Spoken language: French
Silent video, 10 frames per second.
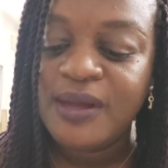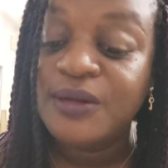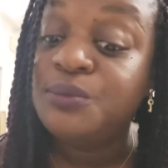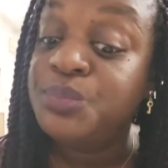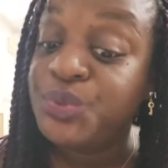
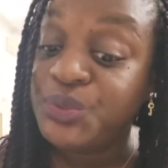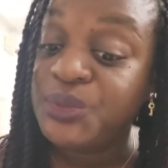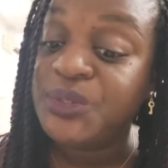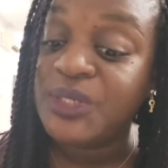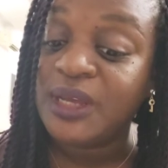Umbutu,
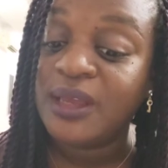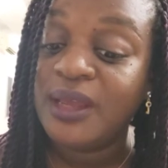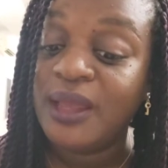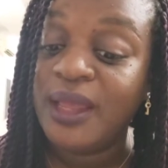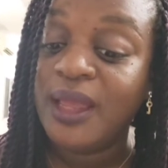tu
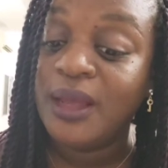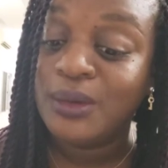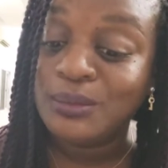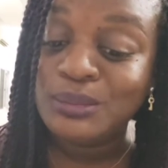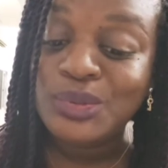criais.
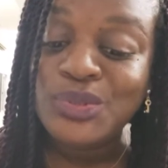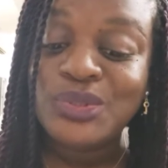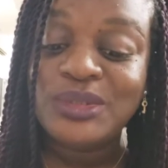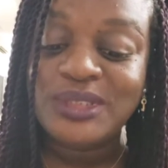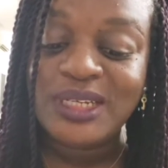
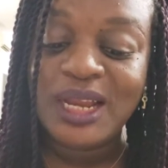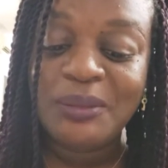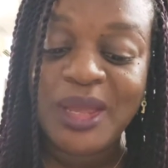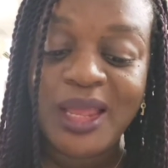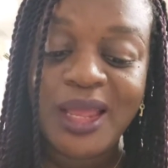Umbutu, tu
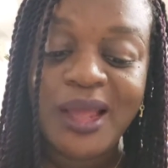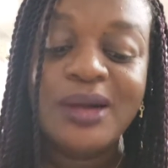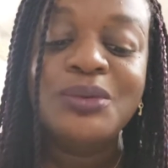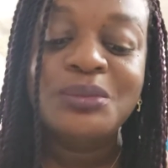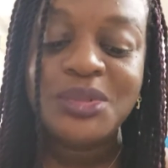clamais.
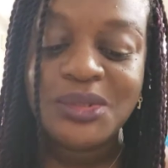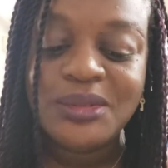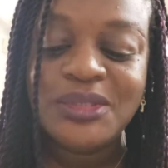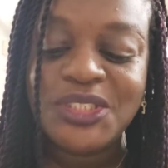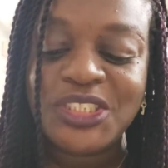
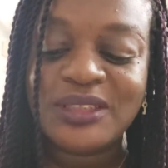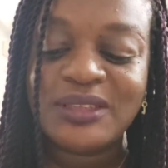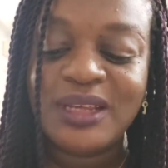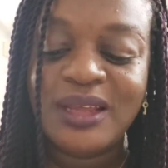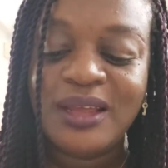Umbutu, tu
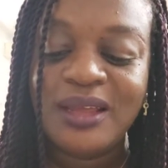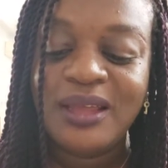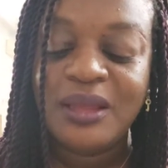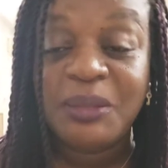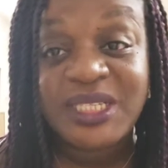chantais.
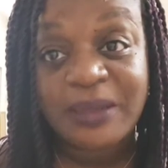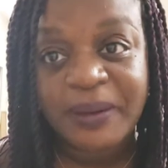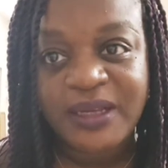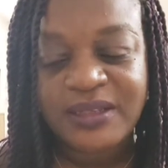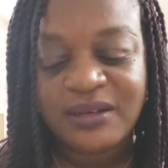Mais à
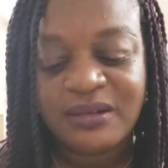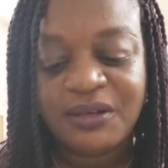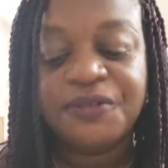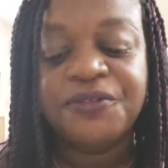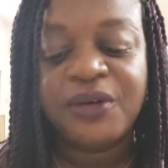présent,
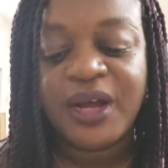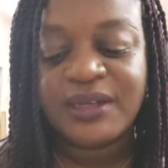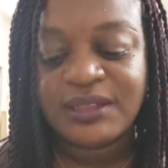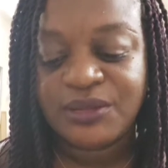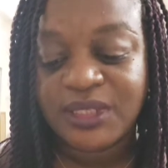
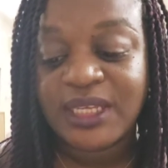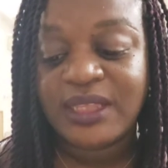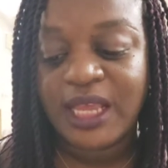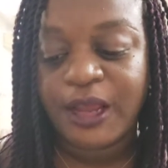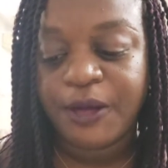voir sur ces
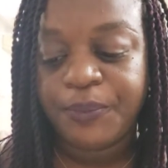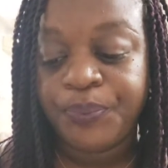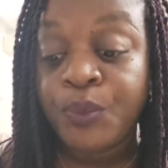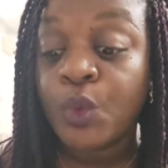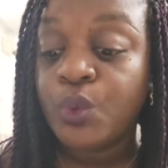terres
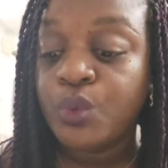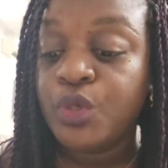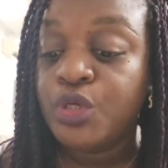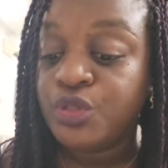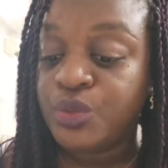où
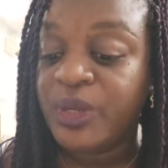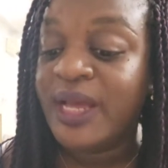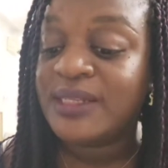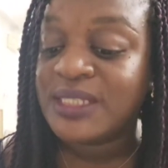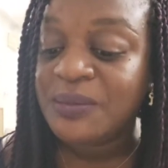tu
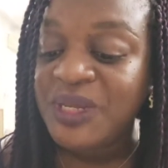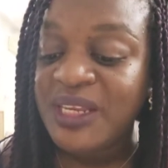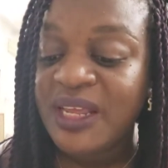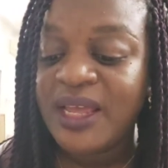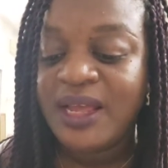
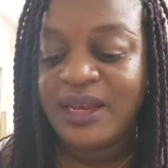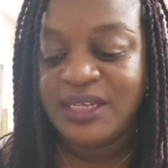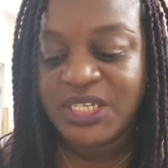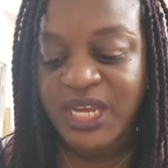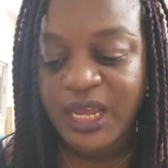inséminais les
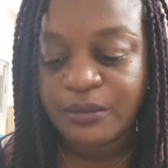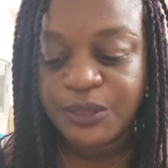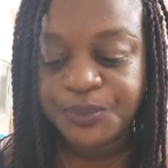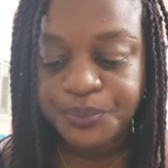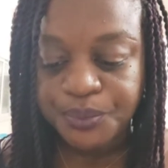germes